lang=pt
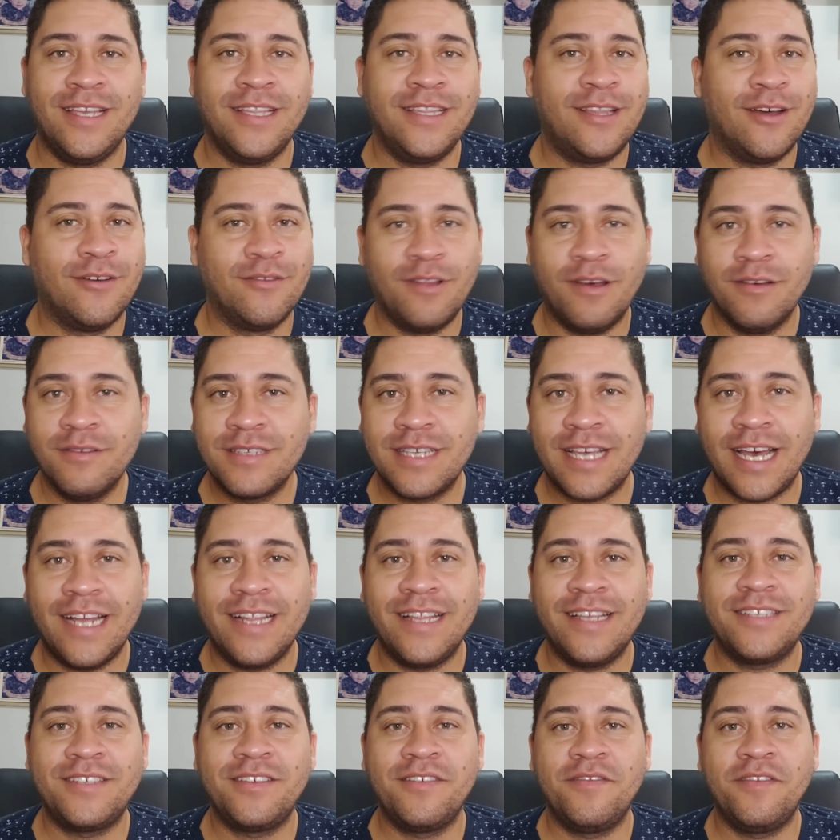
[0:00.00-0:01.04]
Então não sai
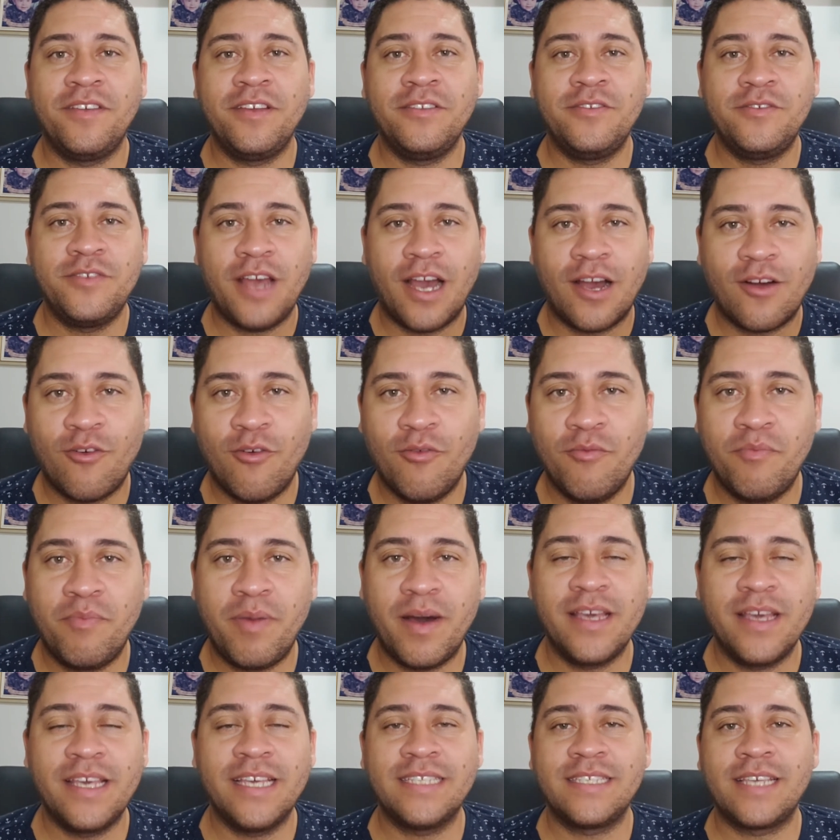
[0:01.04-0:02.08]
desse vídeo e
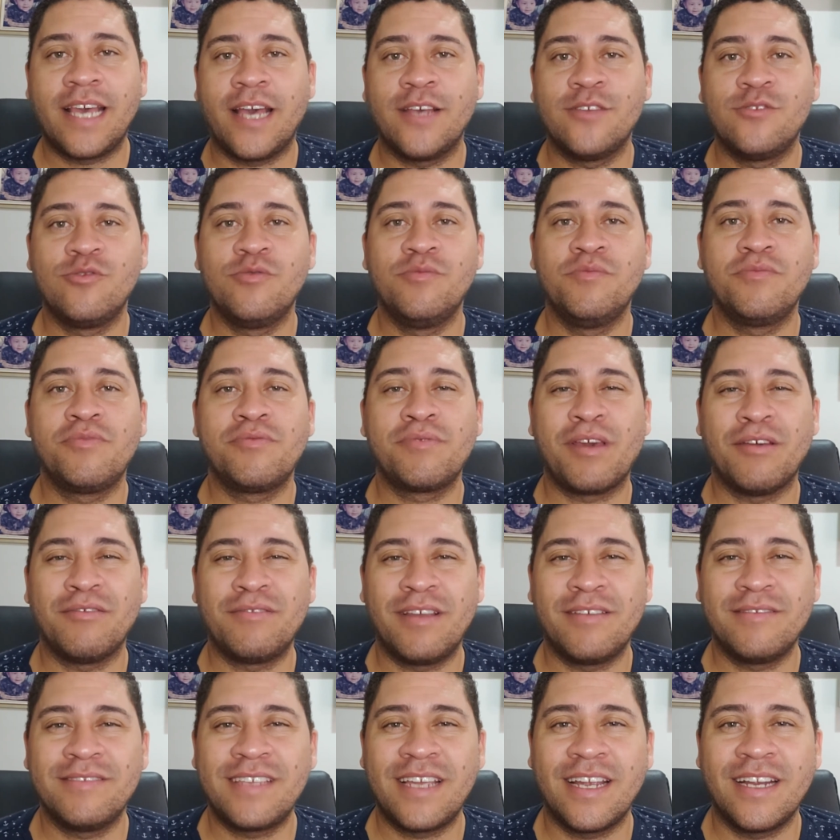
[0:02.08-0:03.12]
acompanhe esse resumo porque eu
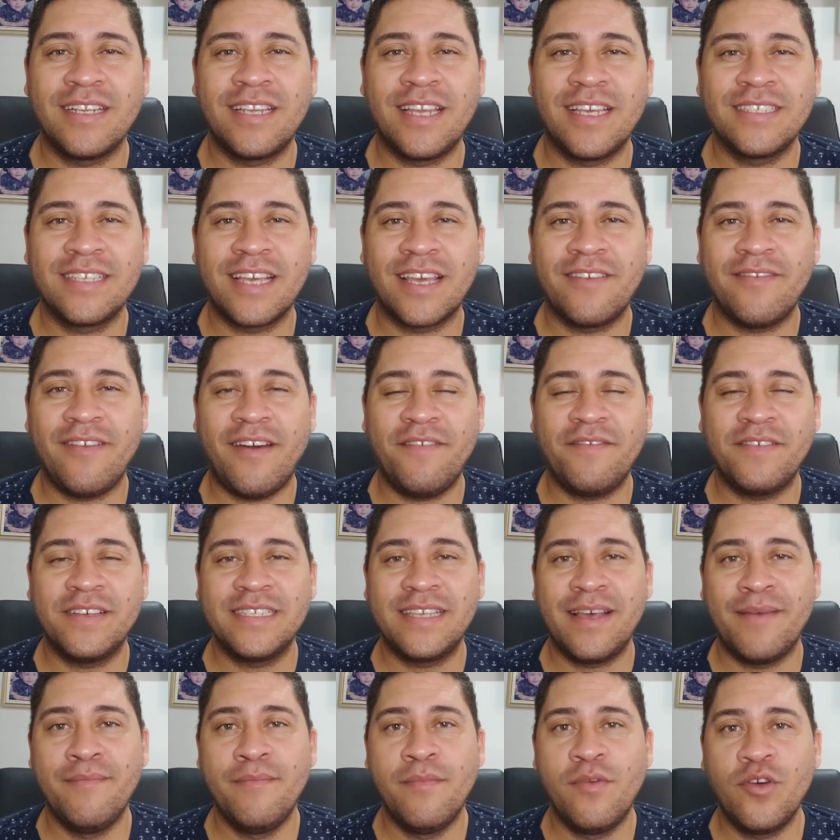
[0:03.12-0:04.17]
tenho certeza que vai
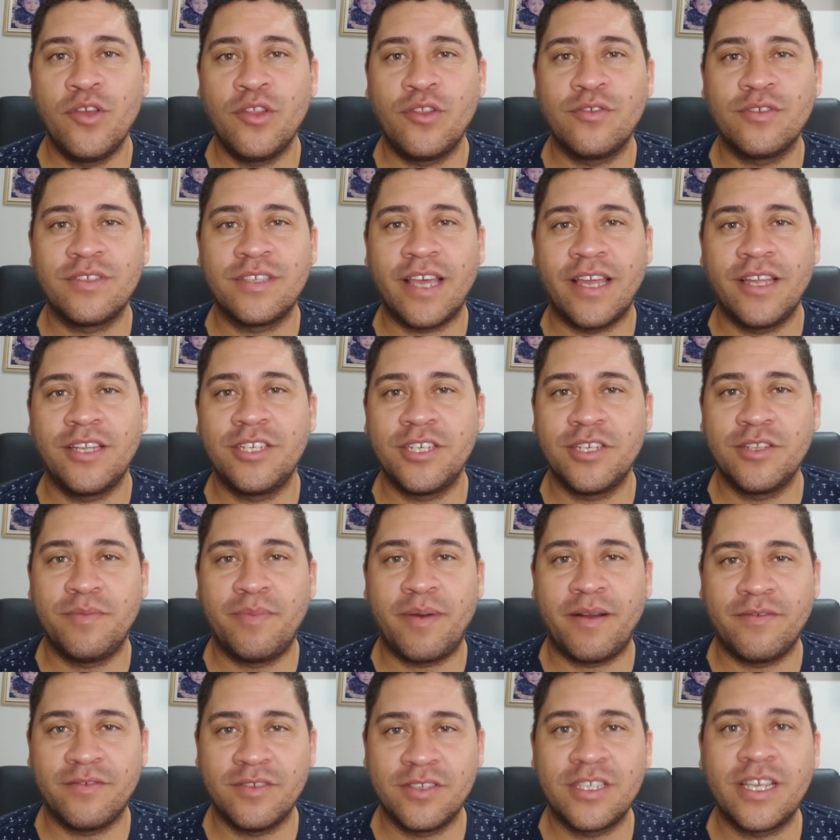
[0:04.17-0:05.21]
fazer muito sentido
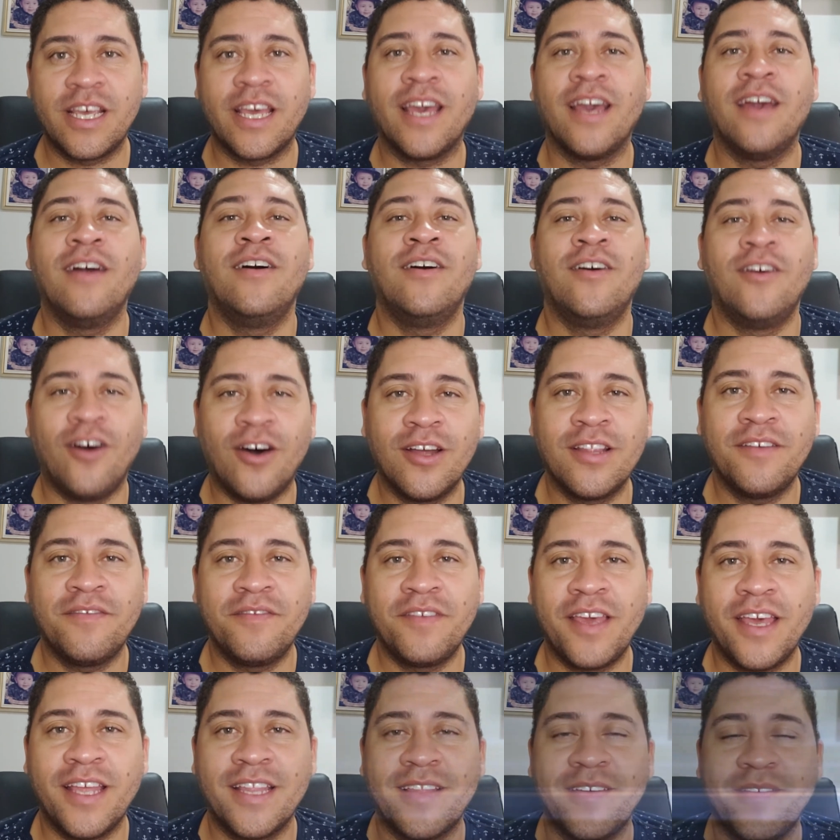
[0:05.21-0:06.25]
para você. Roda a
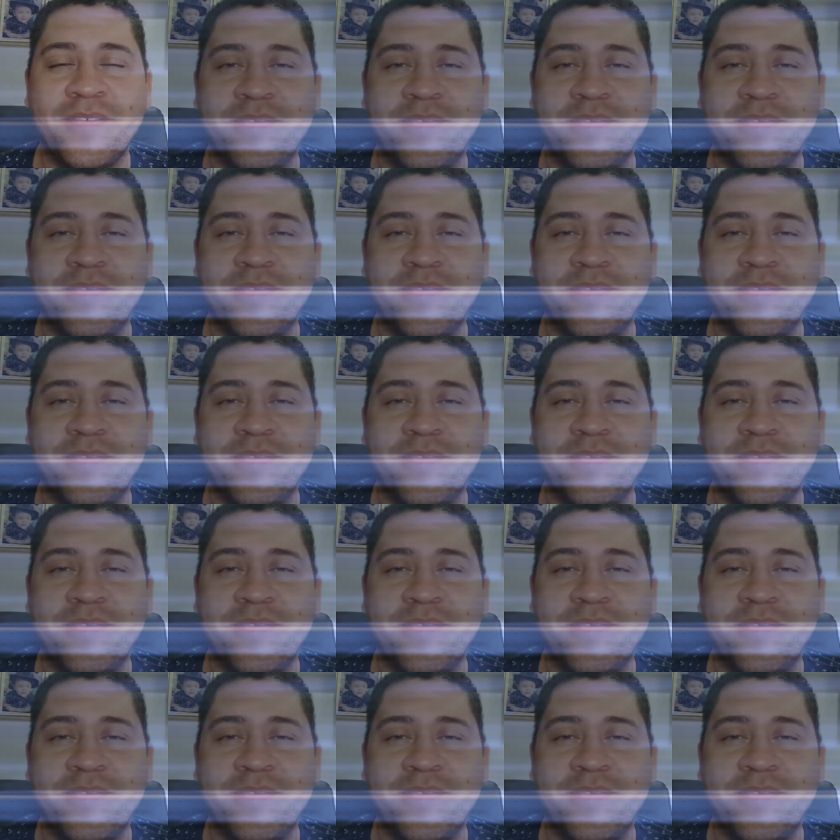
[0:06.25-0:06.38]
vinheta.